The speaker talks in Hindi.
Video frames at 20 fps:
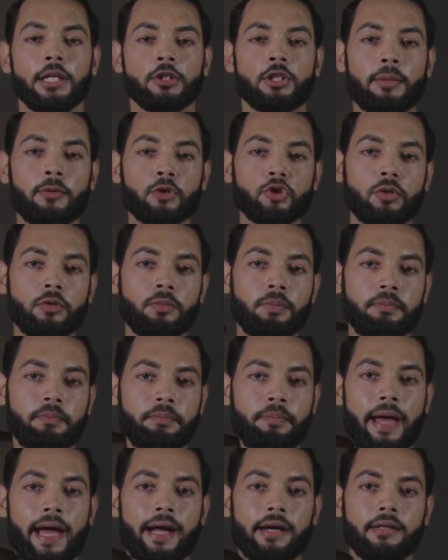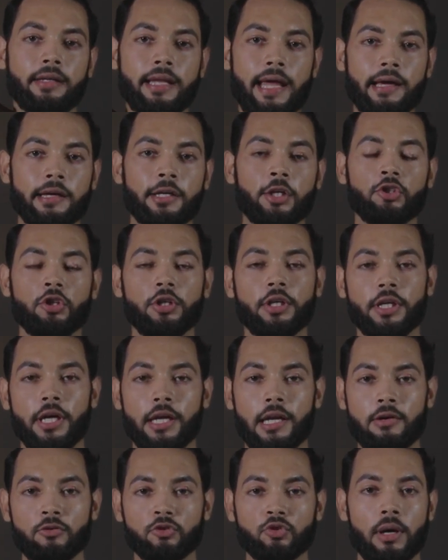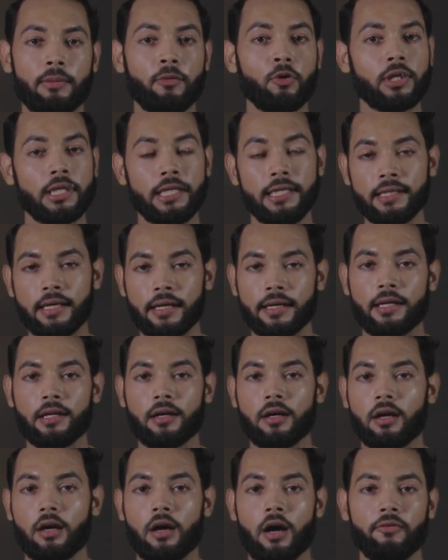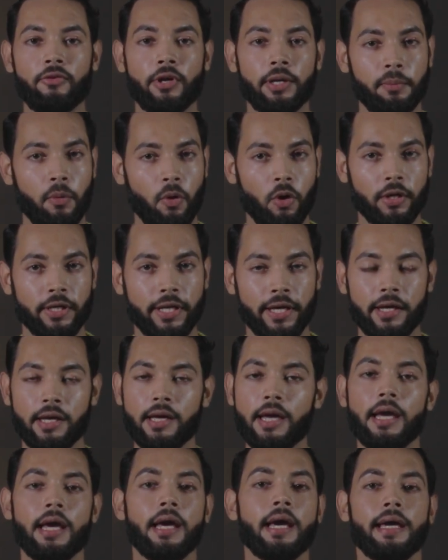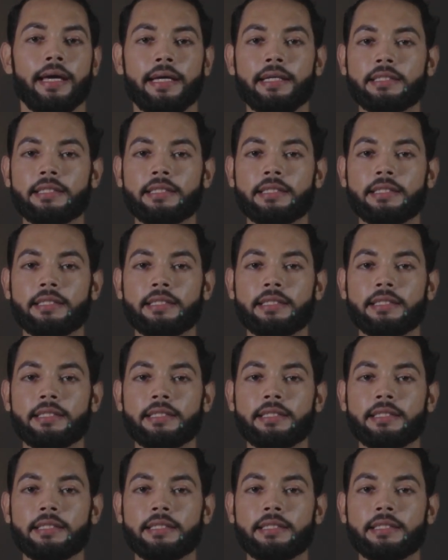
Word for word: तो आपको जो बैक नेक के जो हेयर है उसको आपको क्लीन करके रखना काफ़ी इंपॉर्टेंट है